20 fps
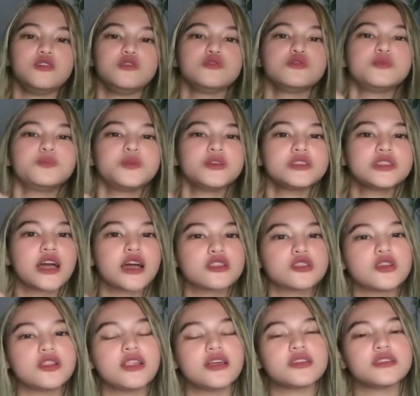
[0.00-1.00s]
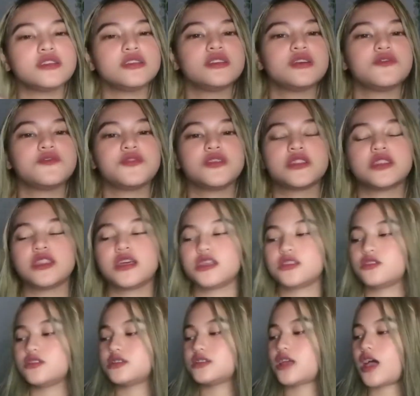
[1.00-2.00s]
Super sakto lang din ang fit
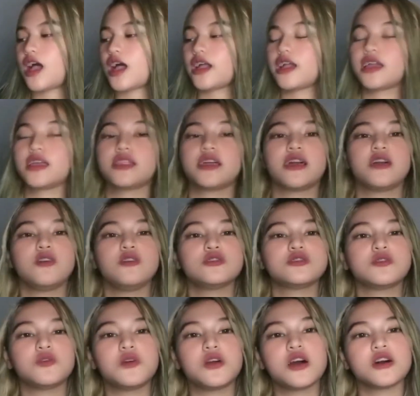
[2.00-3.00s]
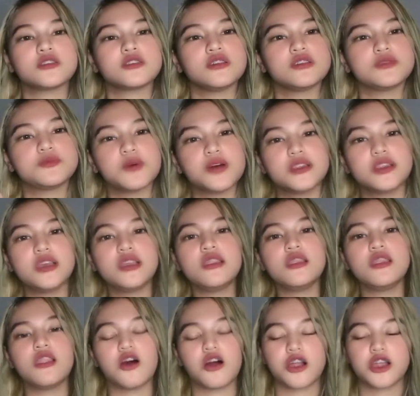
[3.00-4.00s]
neto sa akin. I also got this one
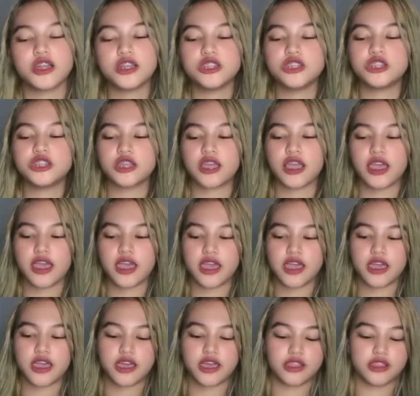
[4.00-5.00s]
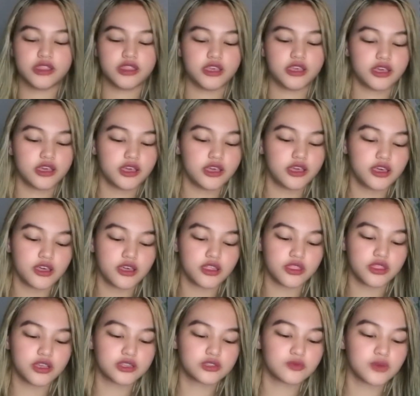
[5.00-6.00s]
in large and
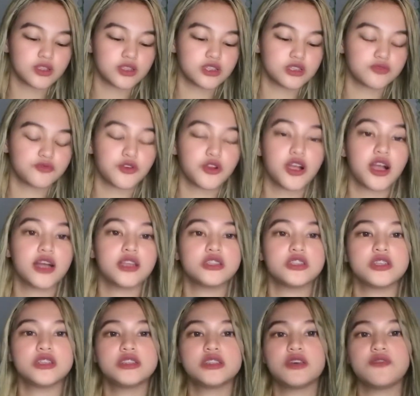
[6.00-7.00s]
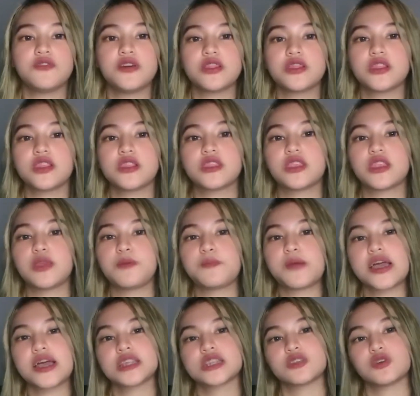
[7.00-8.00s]
this one is 473
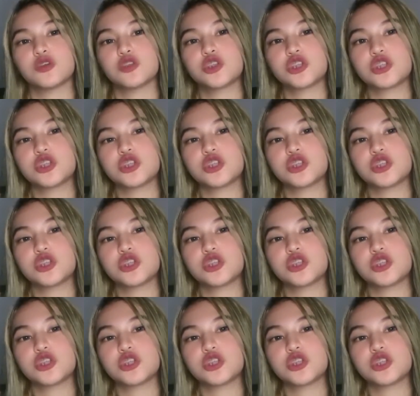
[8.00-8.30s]
pesos.